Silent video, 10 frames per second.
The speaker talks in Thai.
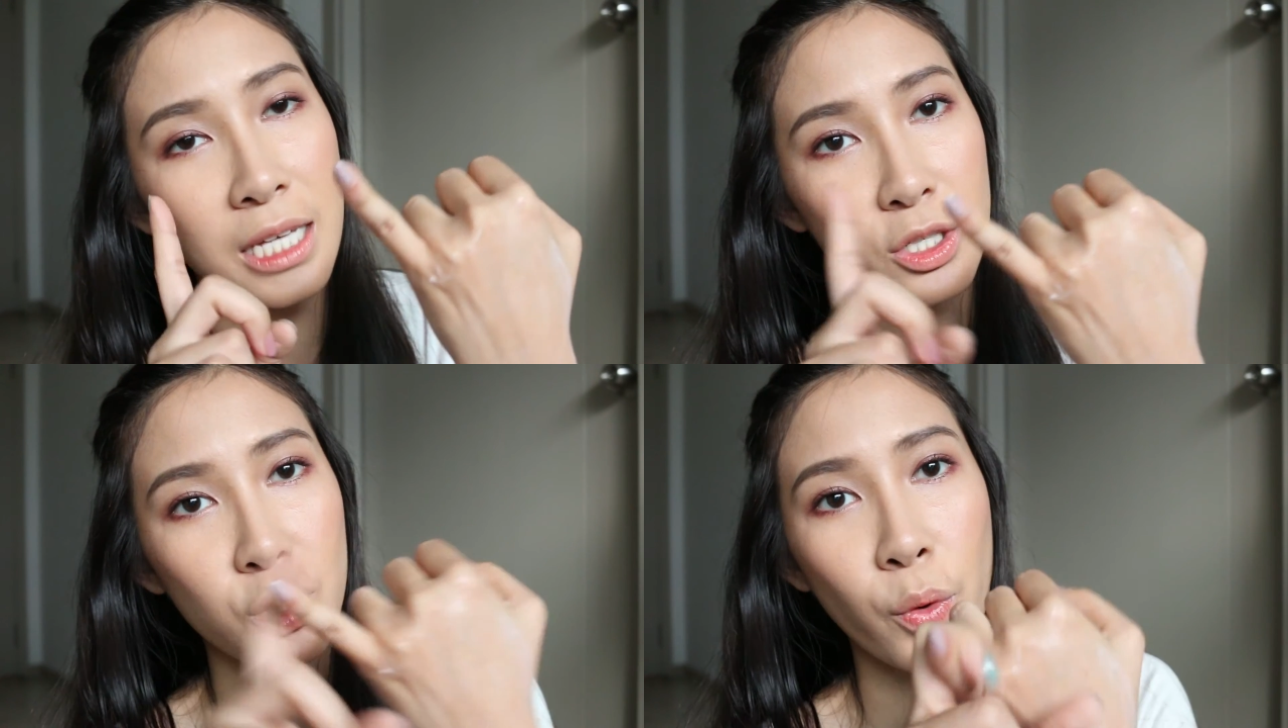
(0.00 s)

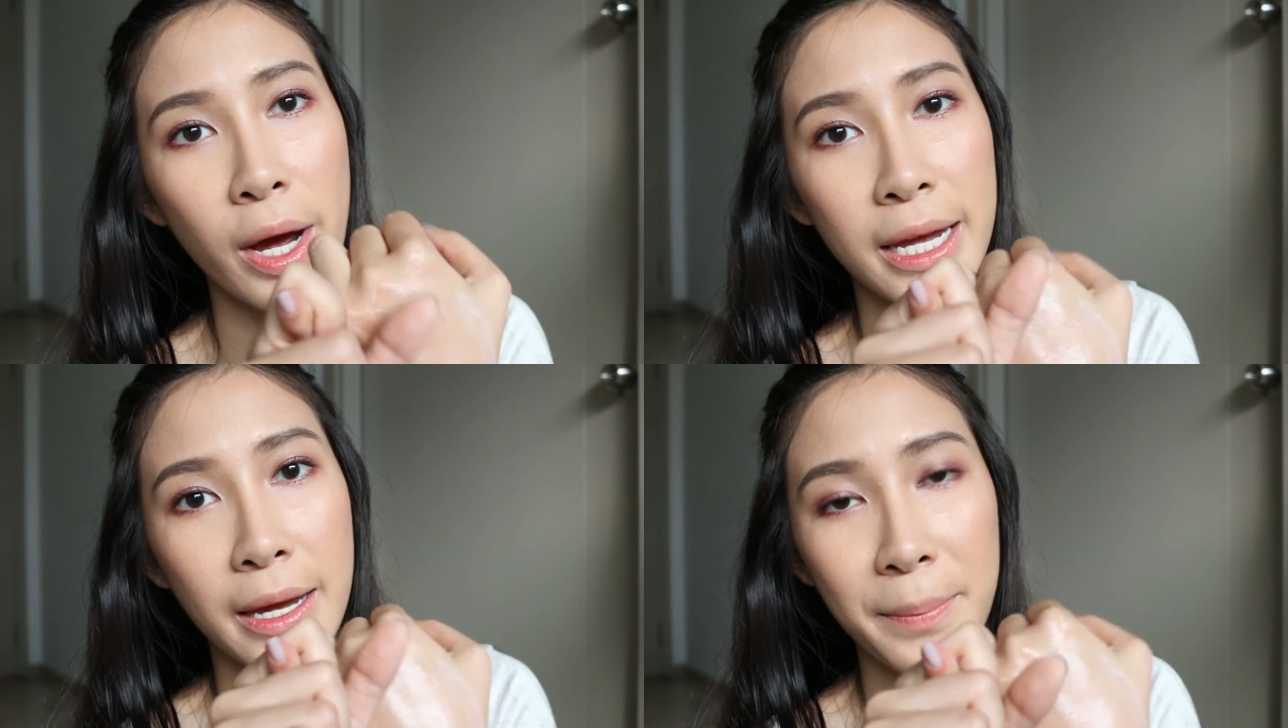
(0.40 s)
จะช่ว
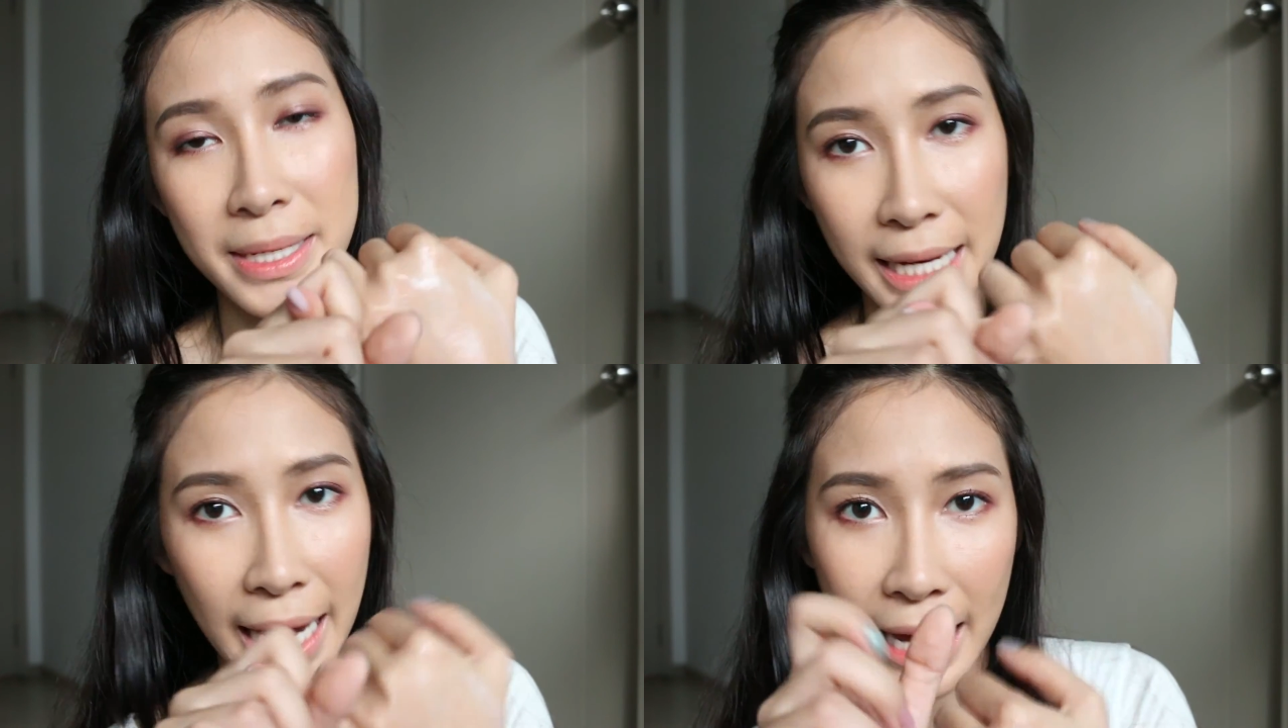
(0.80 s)
ย
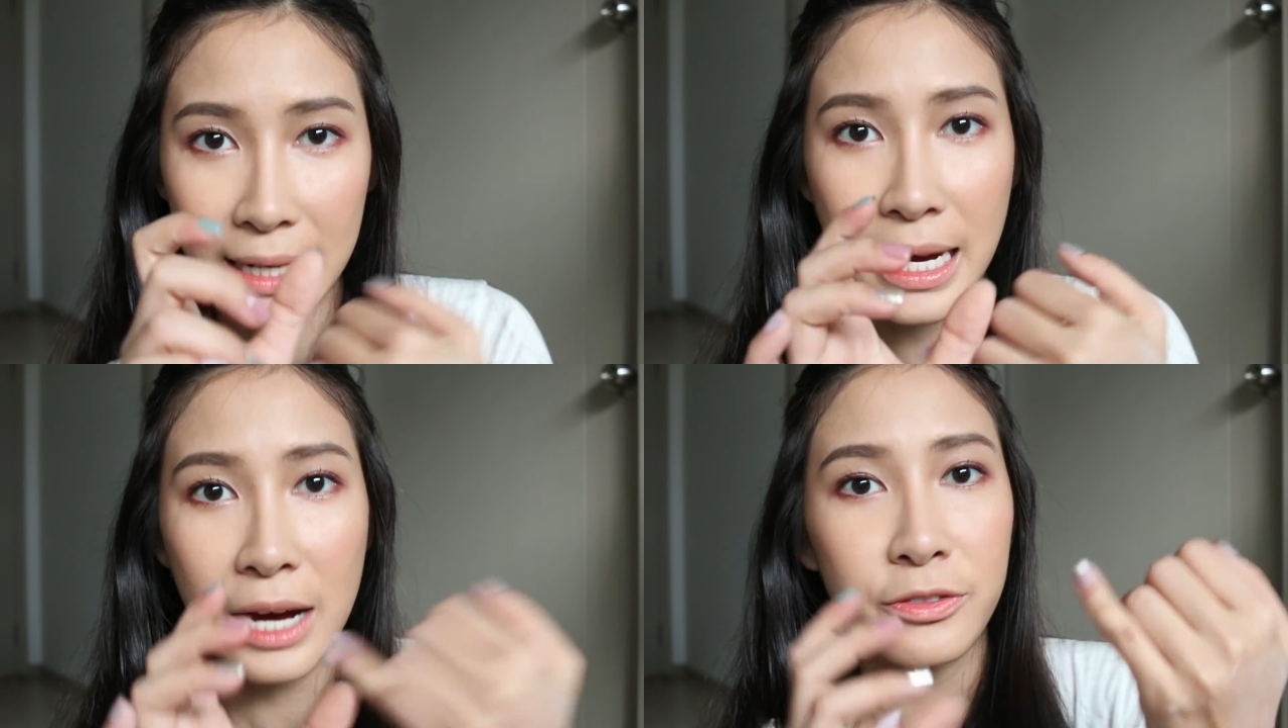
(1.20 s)
ไม่ใช่แค่
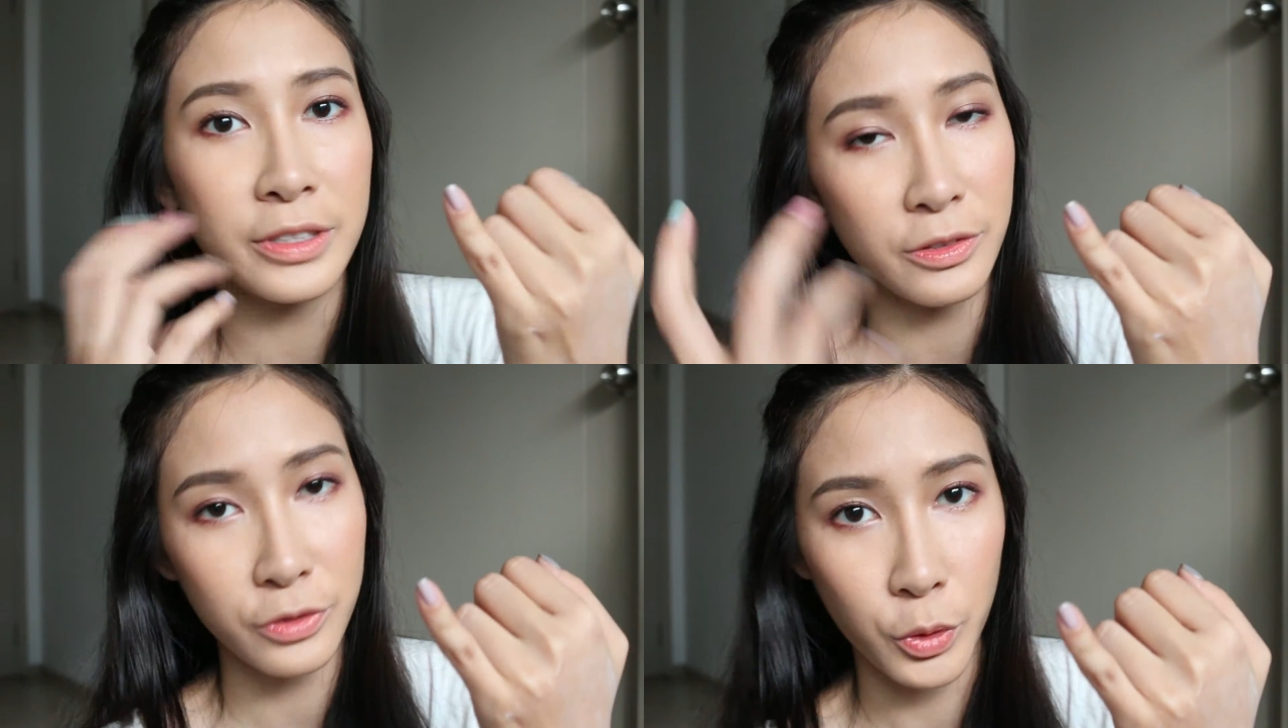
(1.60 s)
เรื่อง
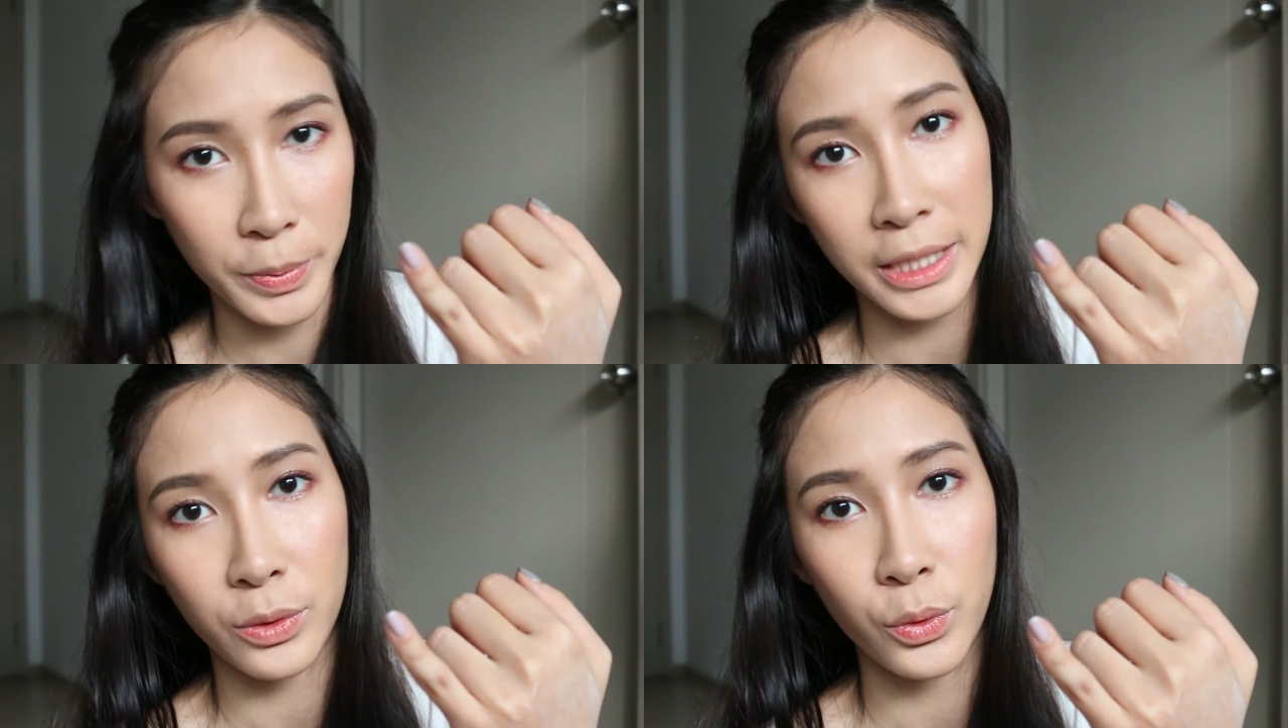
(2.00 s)
ฟื้นฟู
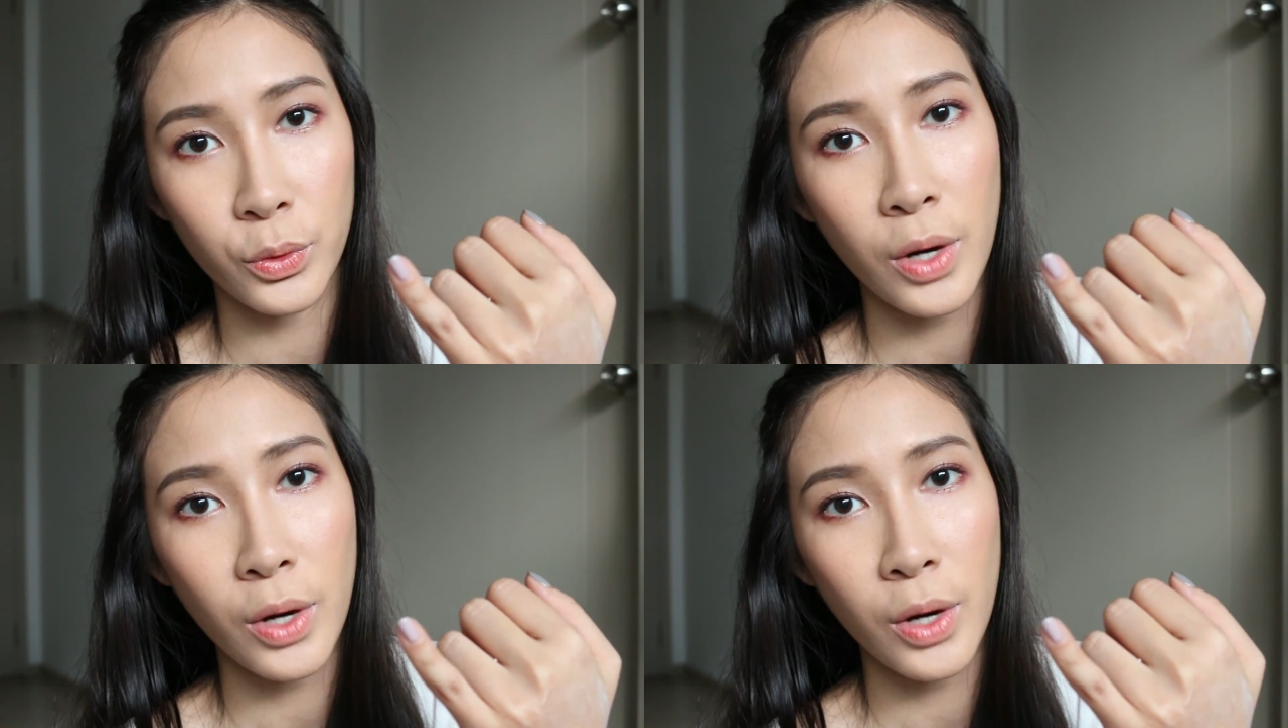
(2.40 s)
ผิว